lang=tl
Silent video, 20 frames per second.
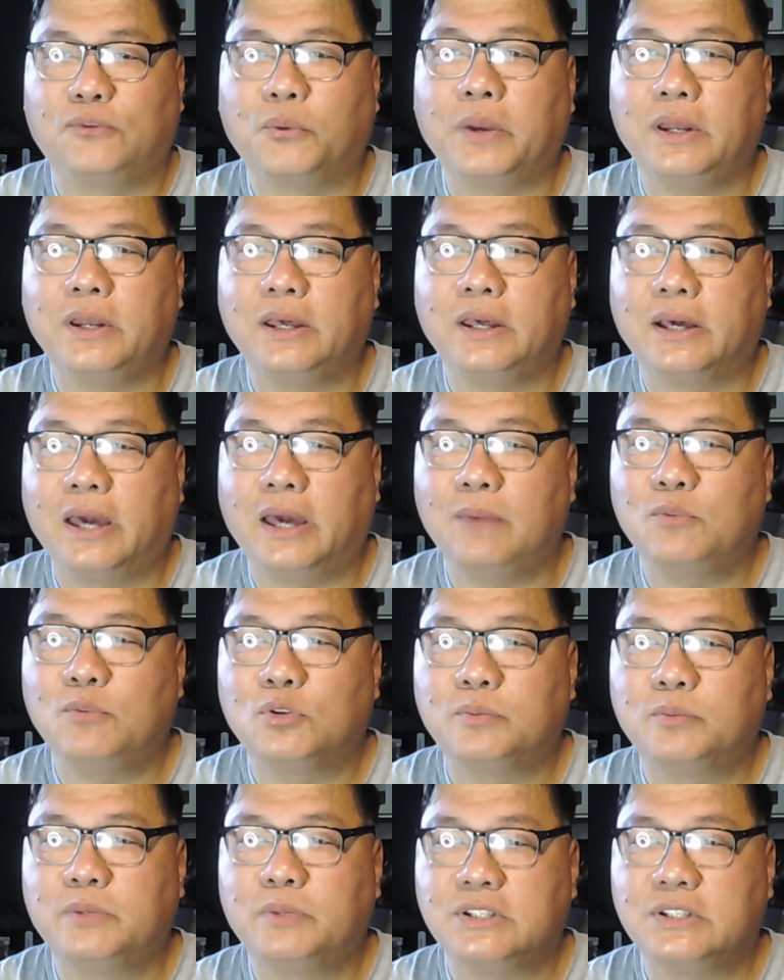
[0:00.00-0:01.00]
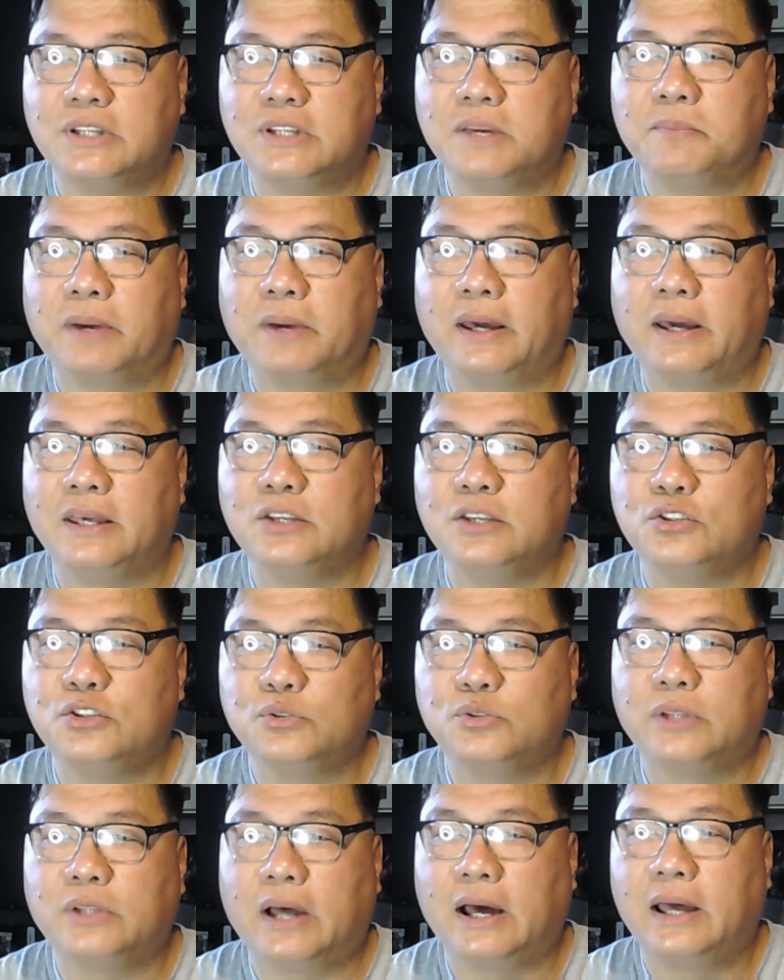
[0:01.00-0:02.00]
When he came to Beersheba in
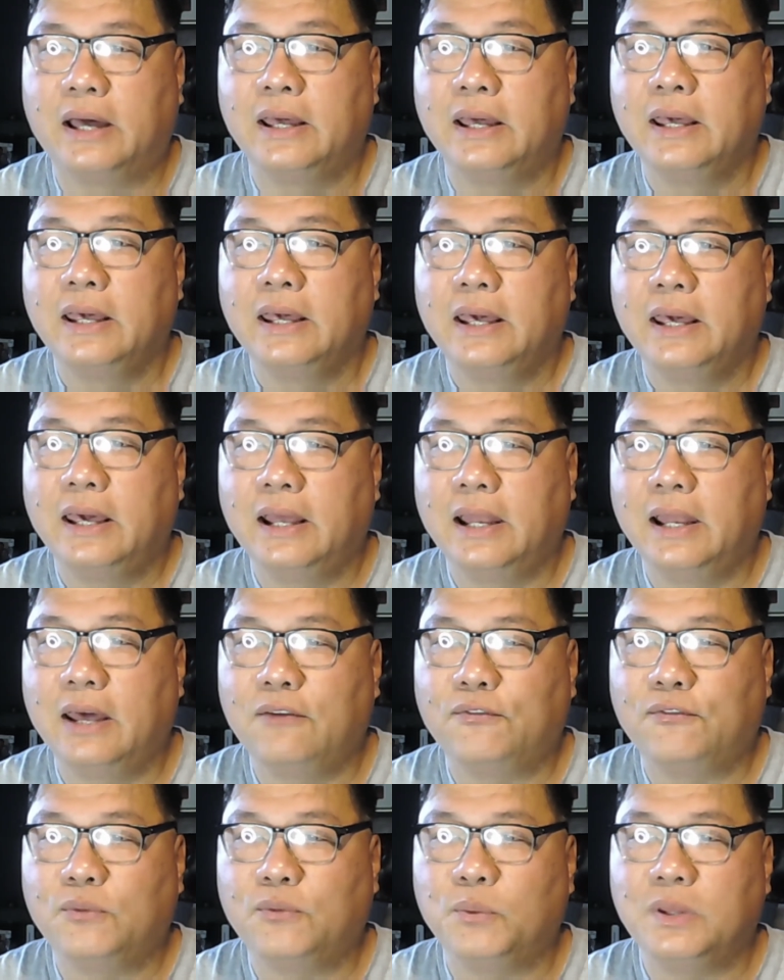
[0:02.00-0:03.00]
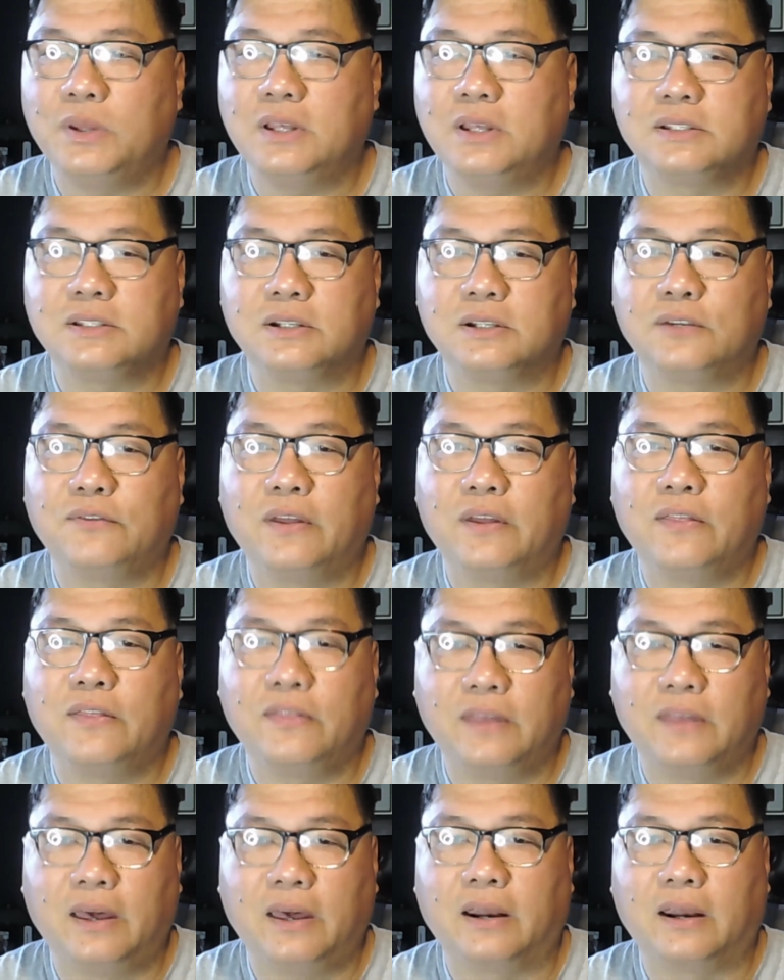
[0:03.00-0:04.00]
Judah, he left with his
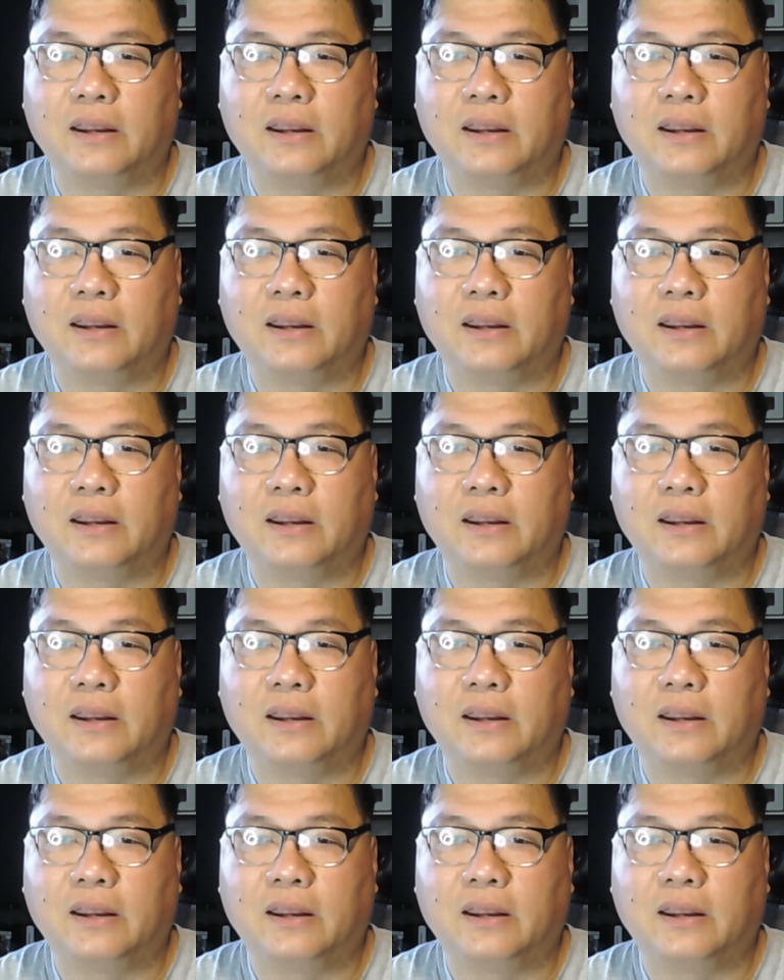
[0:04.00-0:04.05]
servant there,